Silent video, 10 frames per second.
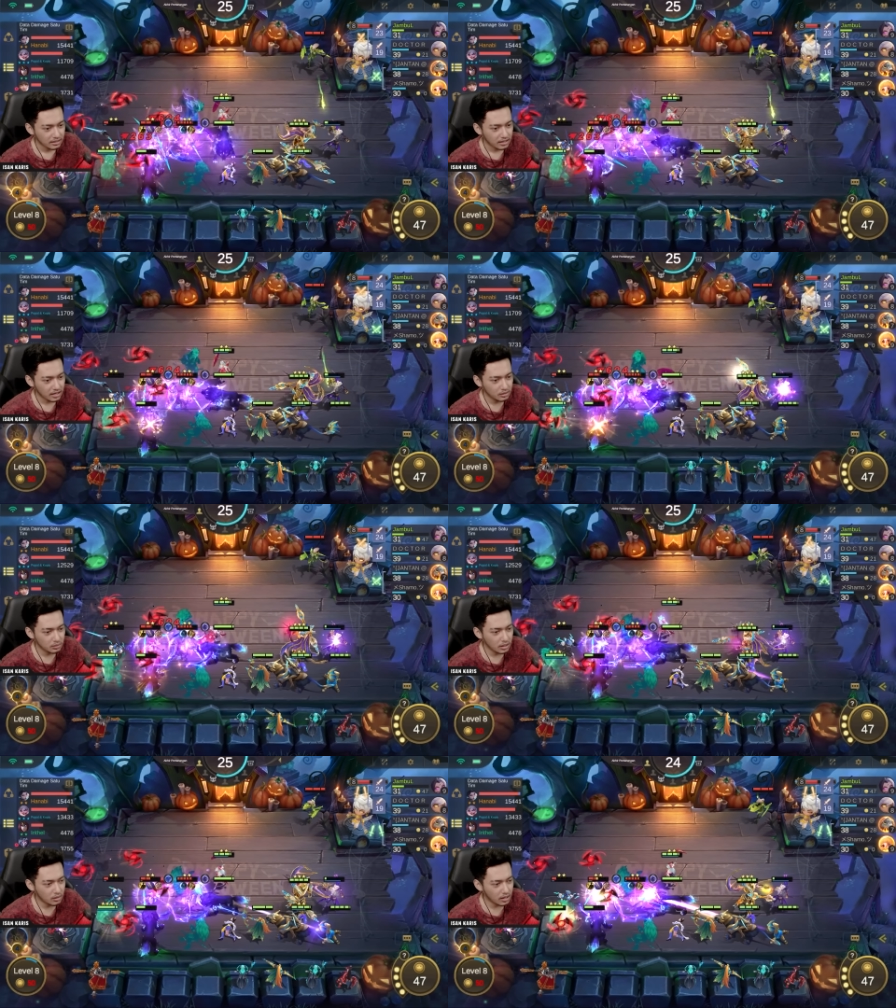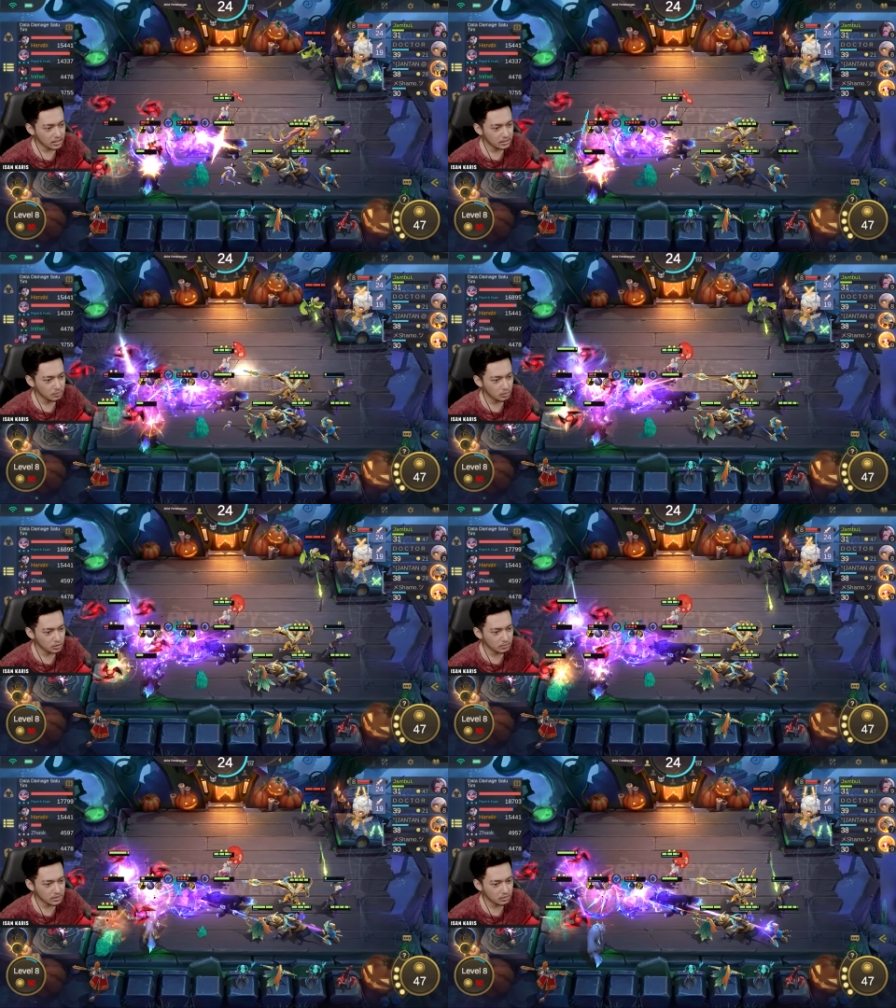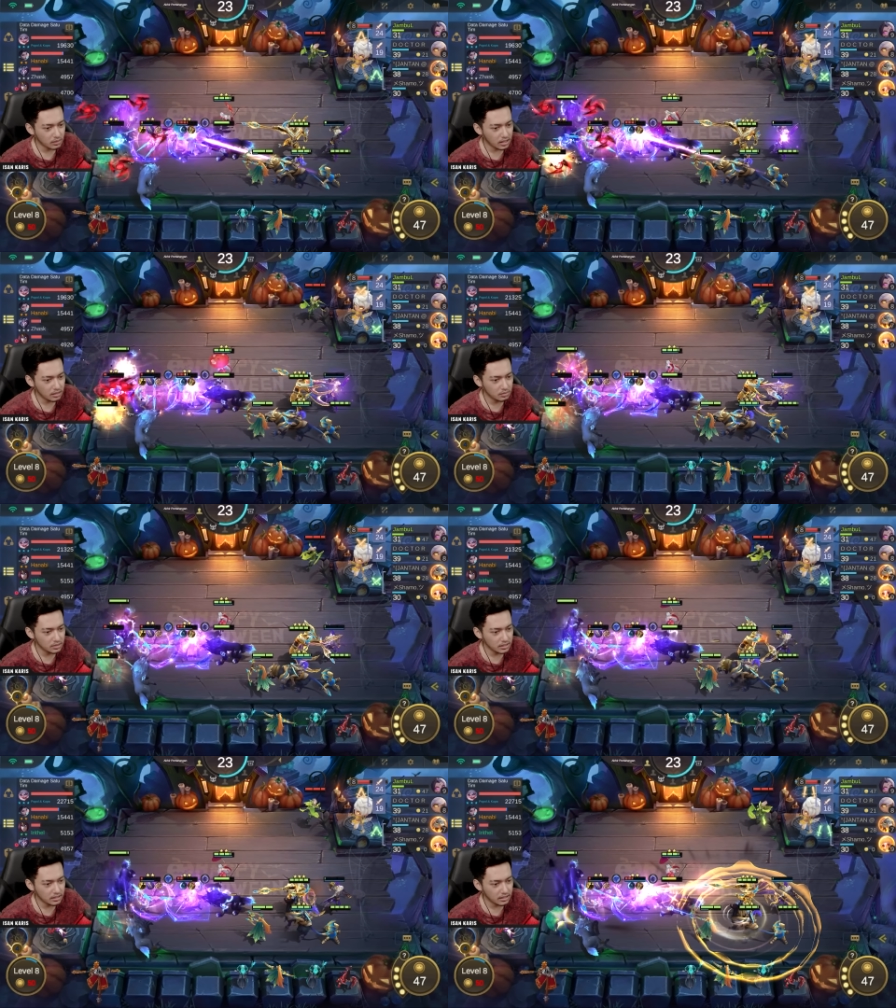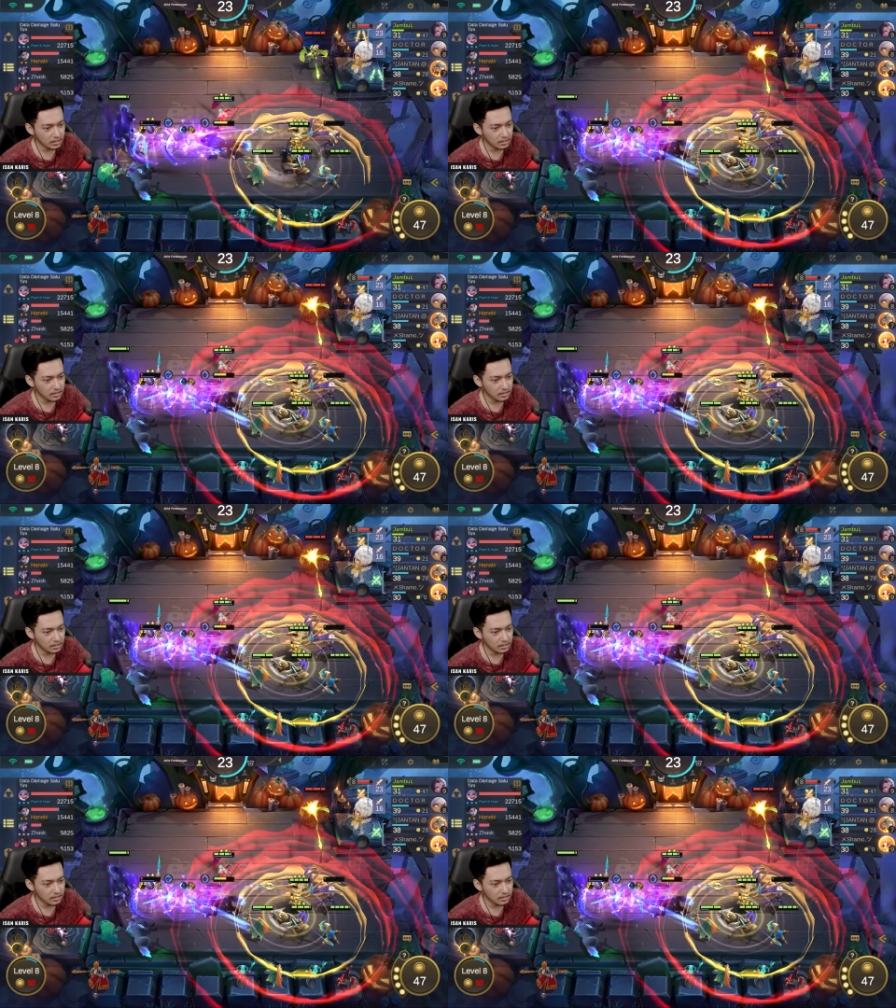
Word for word: Aduh, udah gua kasih buku cuma satu kali ngultinya ya